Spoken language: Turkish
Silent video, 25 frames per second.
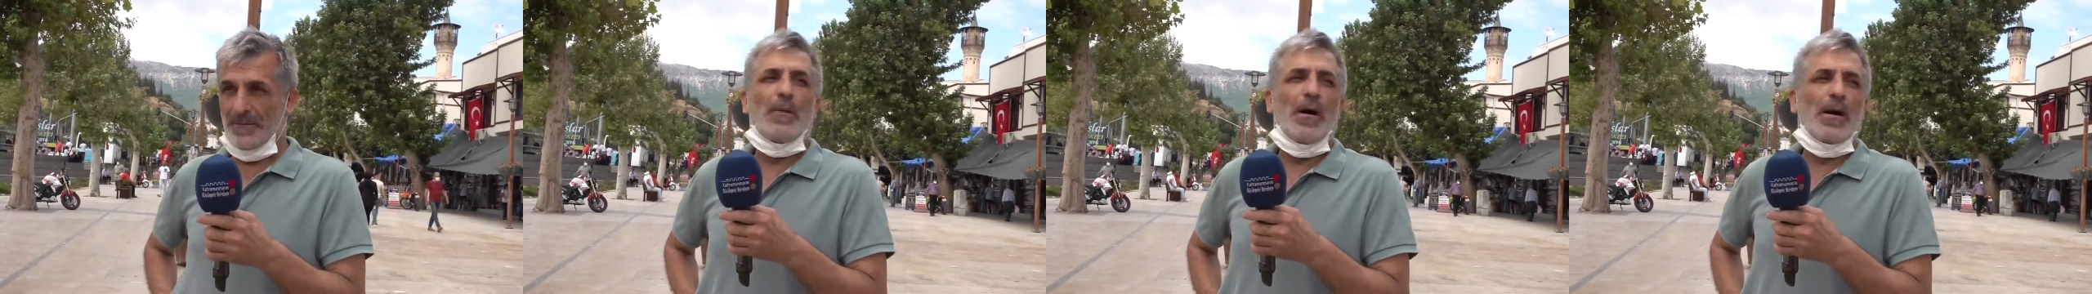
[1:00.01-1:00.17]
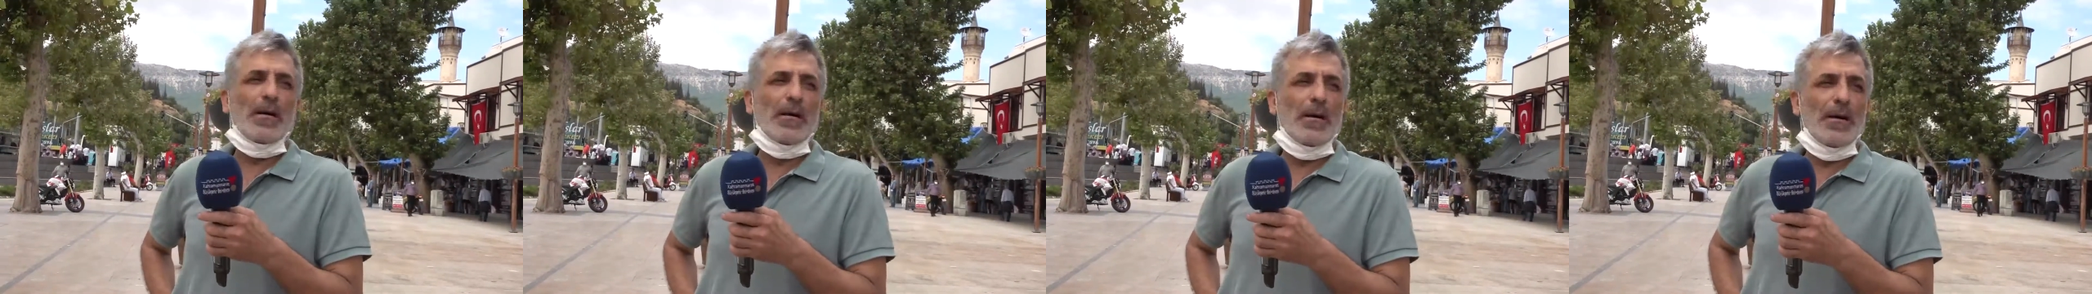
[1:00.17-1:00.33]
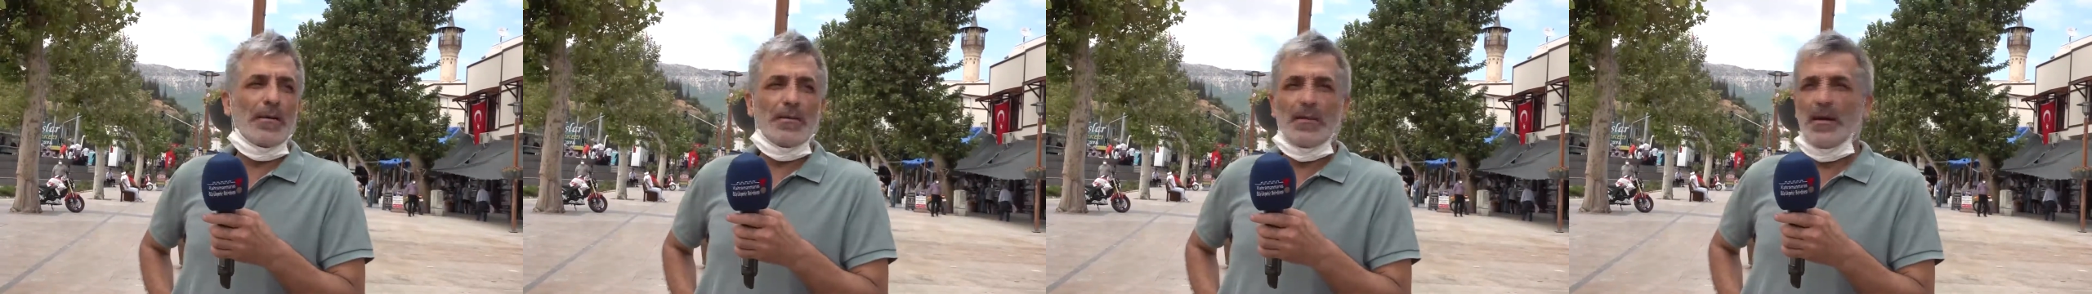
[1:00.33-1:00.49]

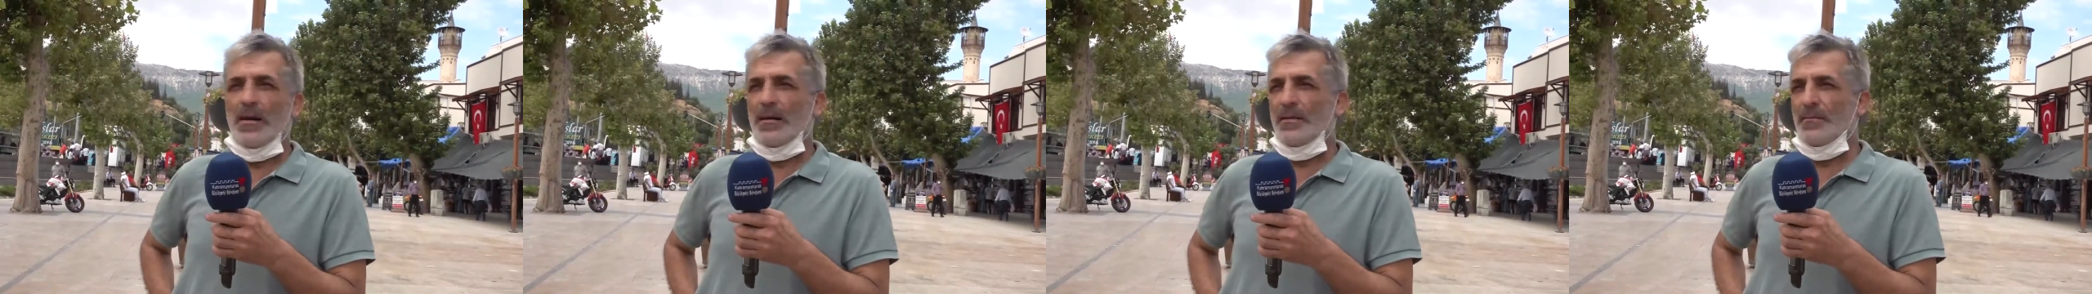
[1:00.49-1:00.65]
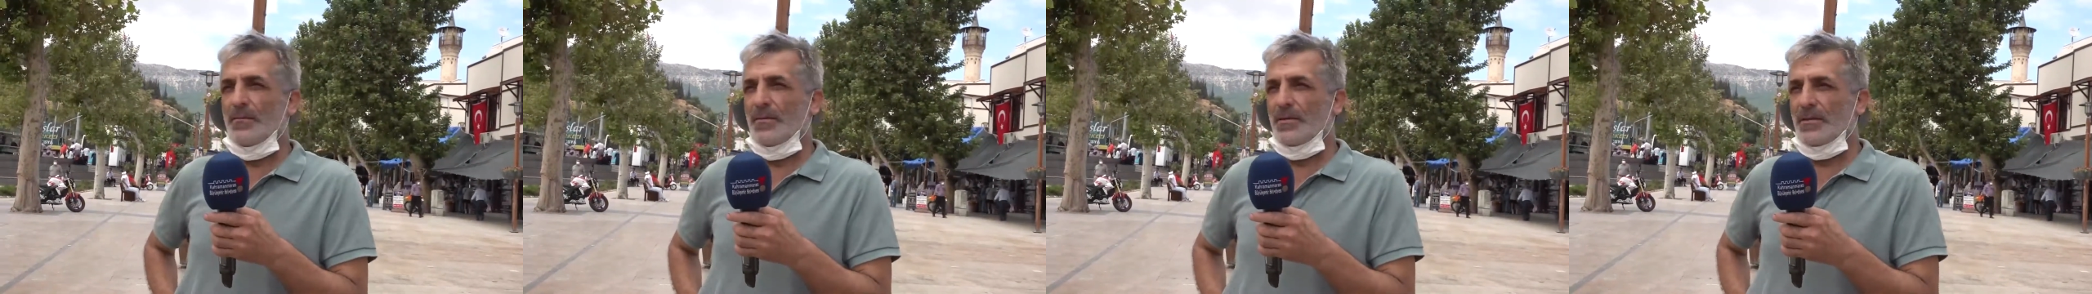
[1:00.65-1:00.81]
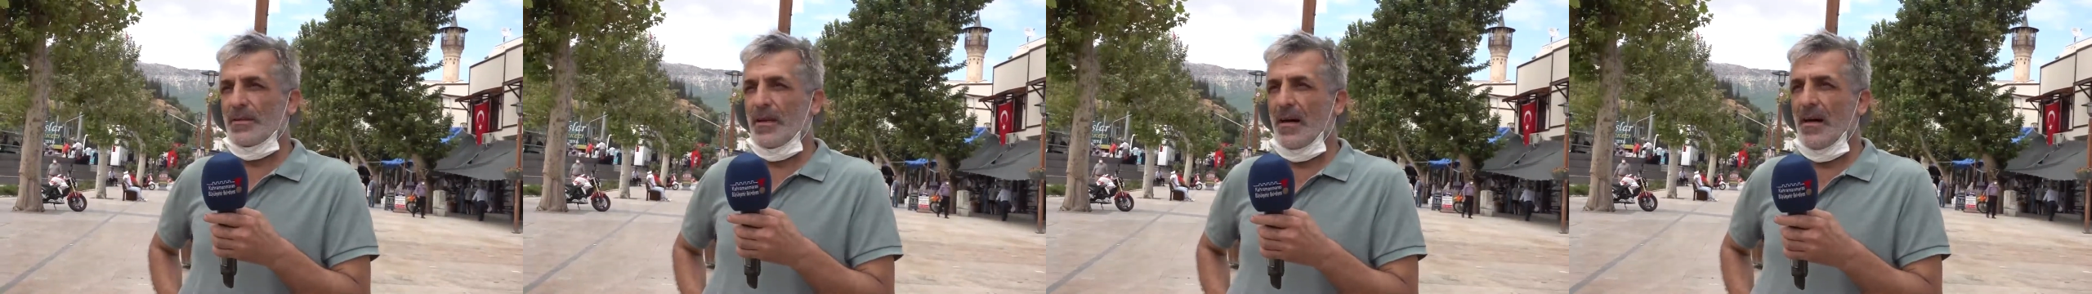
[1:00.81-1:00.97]

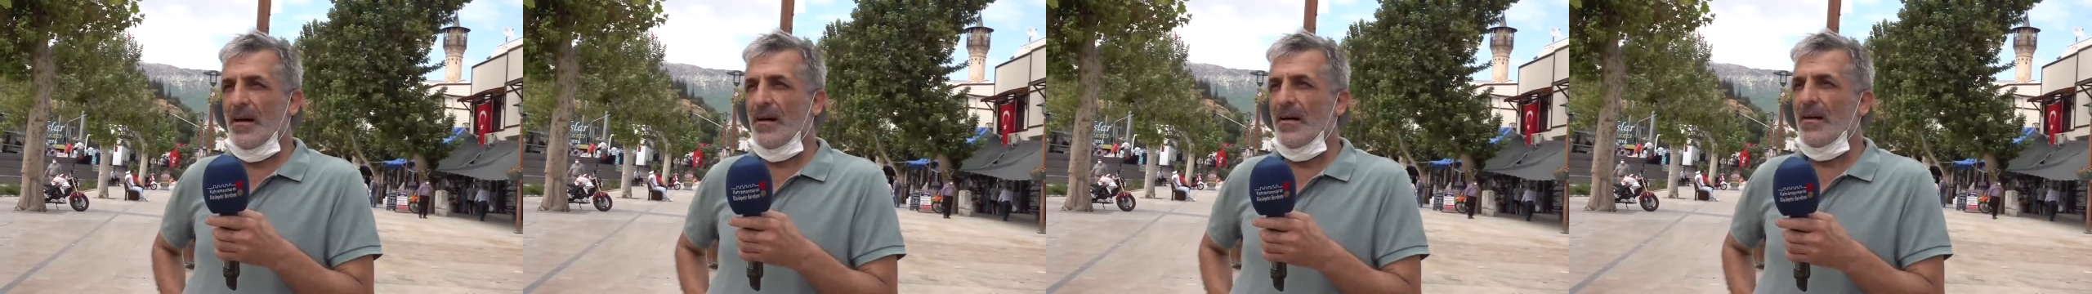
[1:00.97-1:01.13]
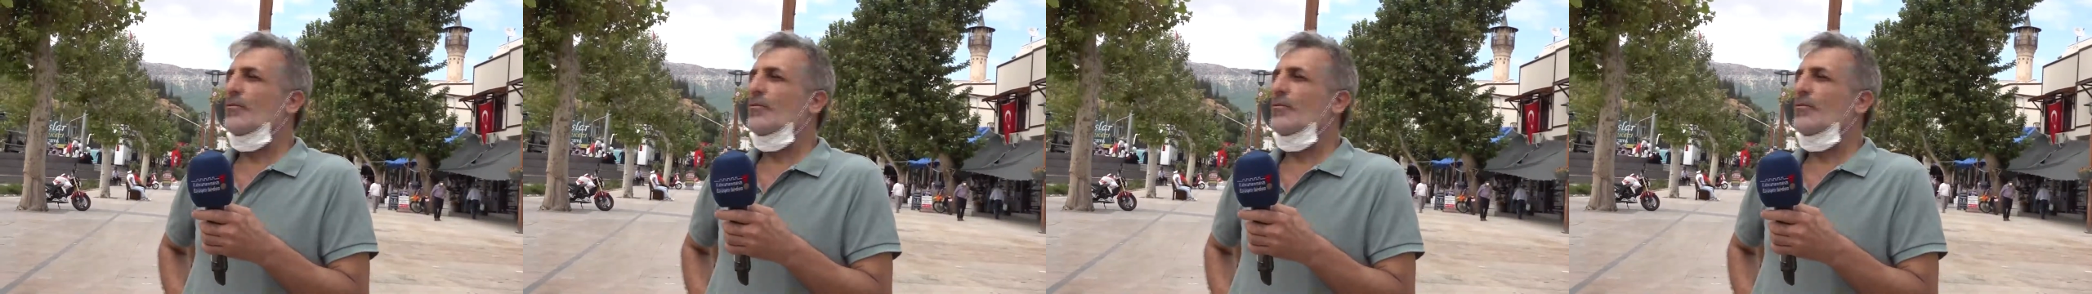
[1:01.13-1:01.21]
bakanlarımıza,